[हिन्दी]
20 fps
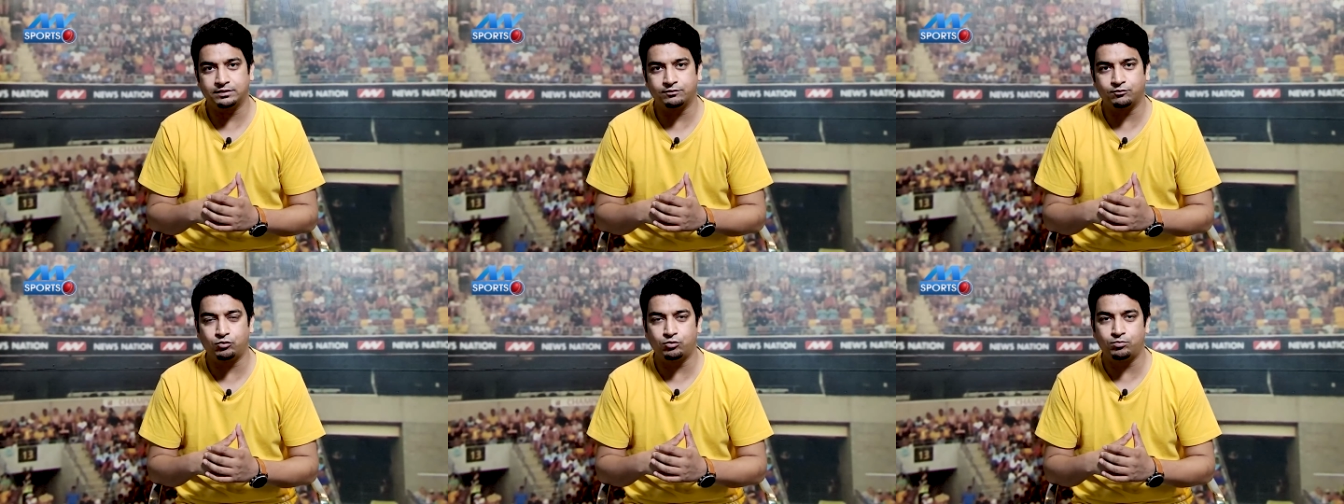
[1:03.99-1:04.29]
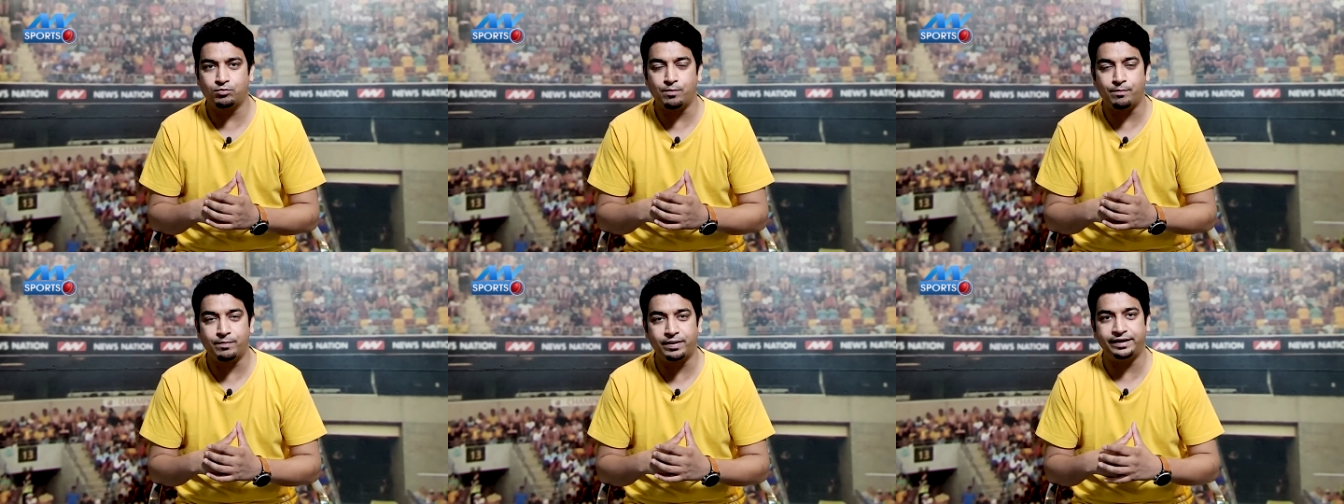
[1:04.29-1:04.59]
वो
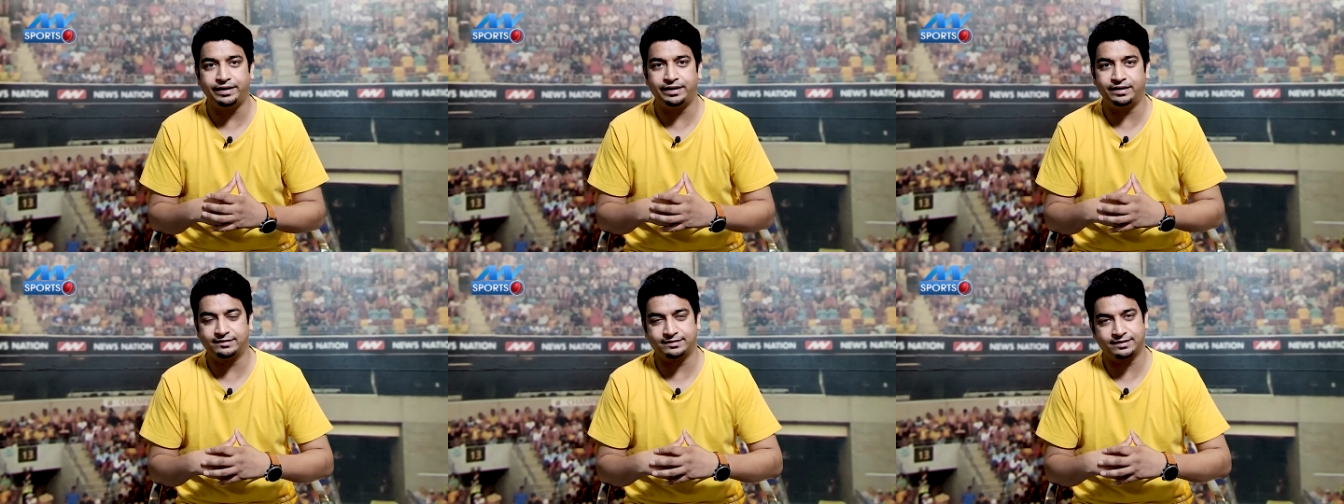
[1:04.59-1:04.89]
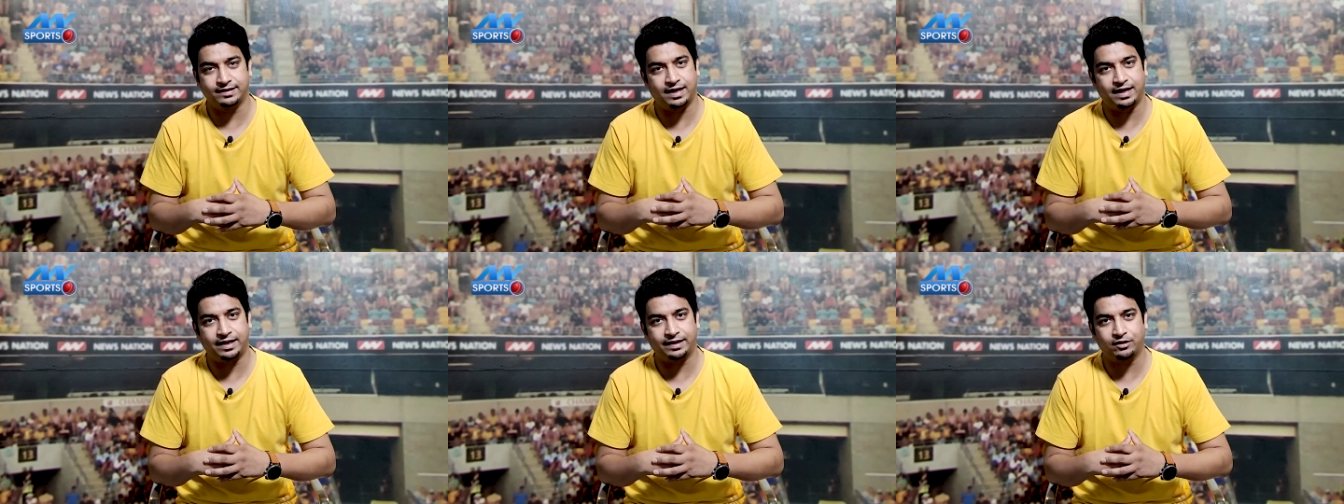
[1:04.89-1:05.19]
मुंबई इंडियंस
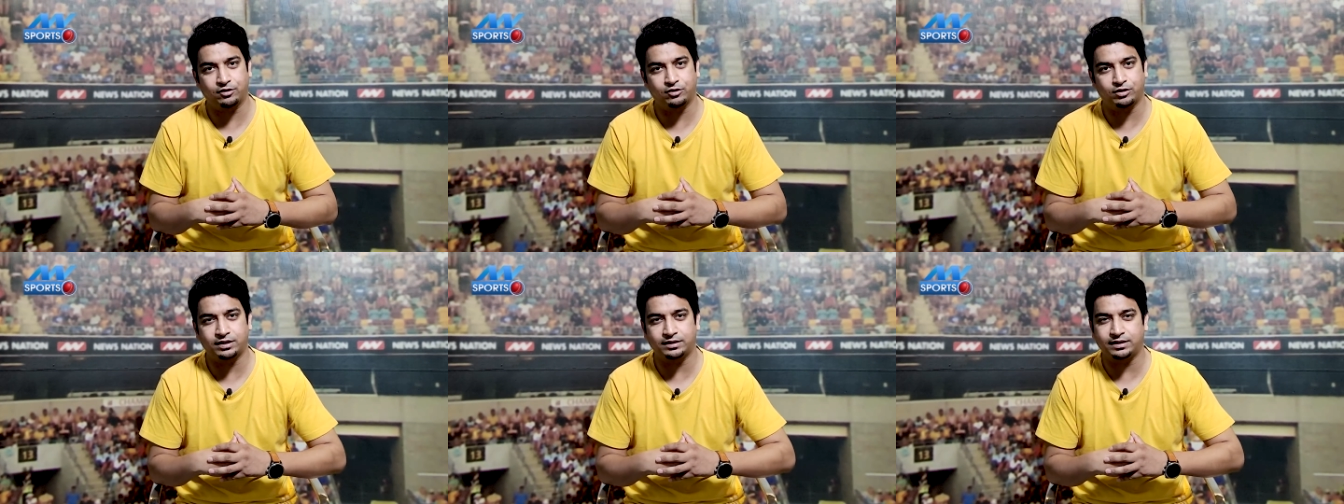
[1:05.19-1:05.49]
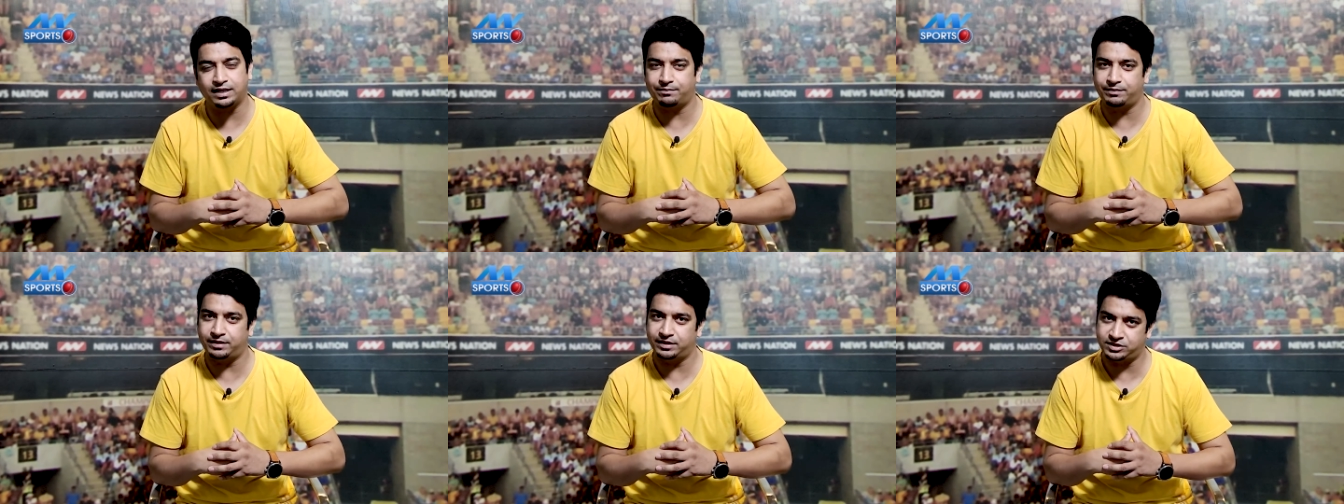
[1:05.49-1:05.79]
से हार गए और
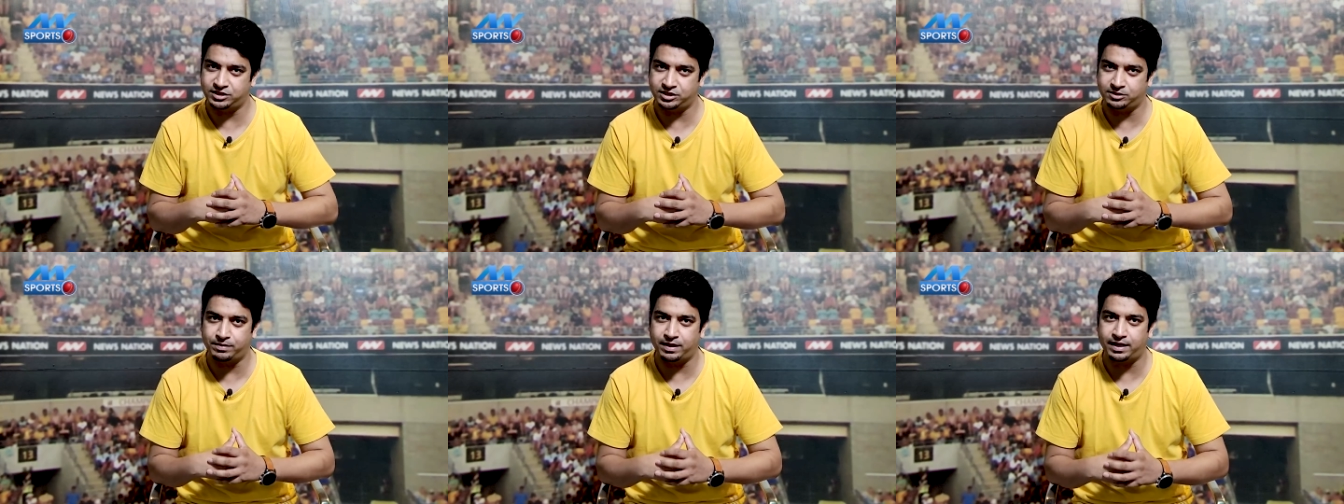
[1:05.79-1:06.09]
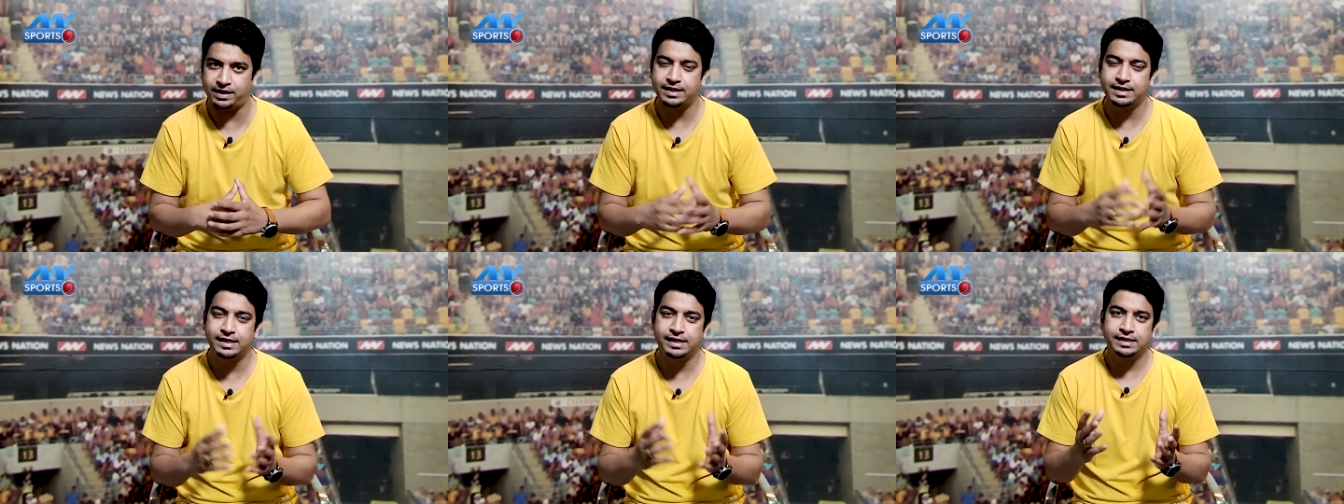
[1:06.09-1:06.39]
खिताब नहीं जीत पाए